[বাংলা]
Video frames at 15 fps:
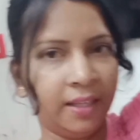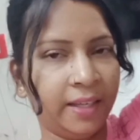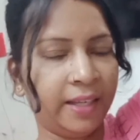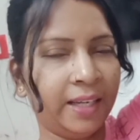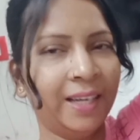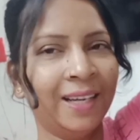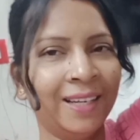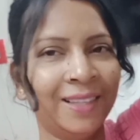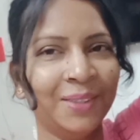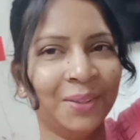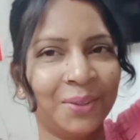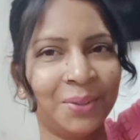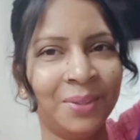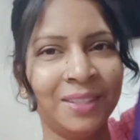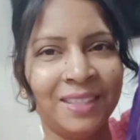এই
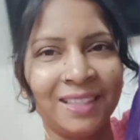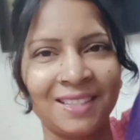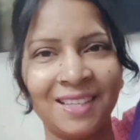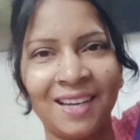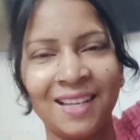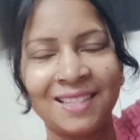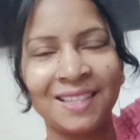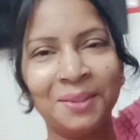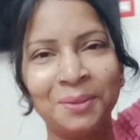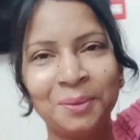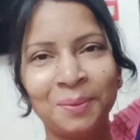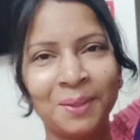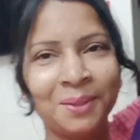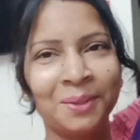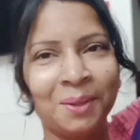নতুন ড্রেসটার আজকে
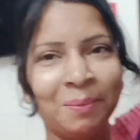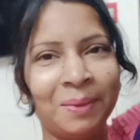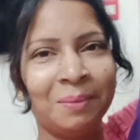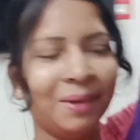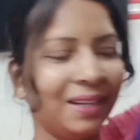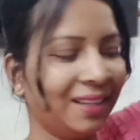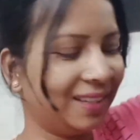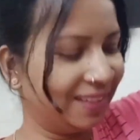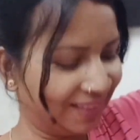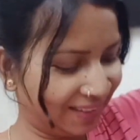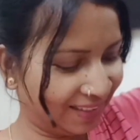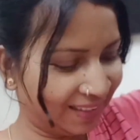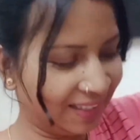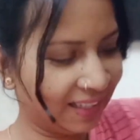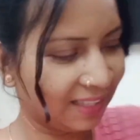উদ্বোধন হবে মানে
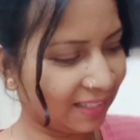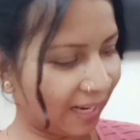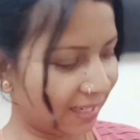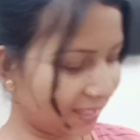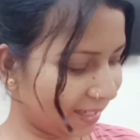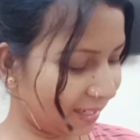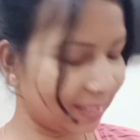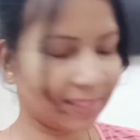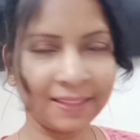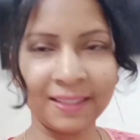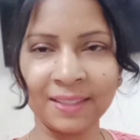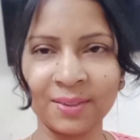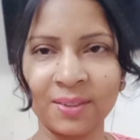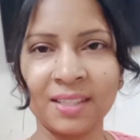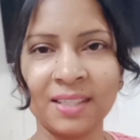ঠান্ডা ঠান্ডা
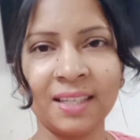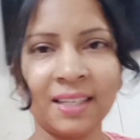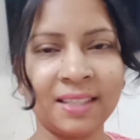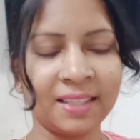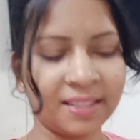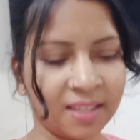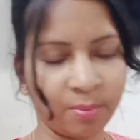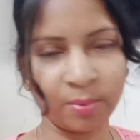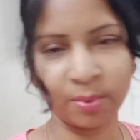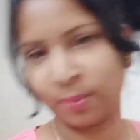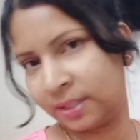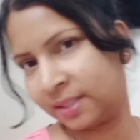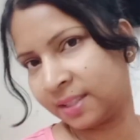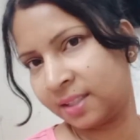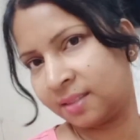দিন করছে এই ড্রেসটা পরবো
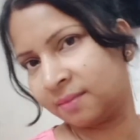আজকে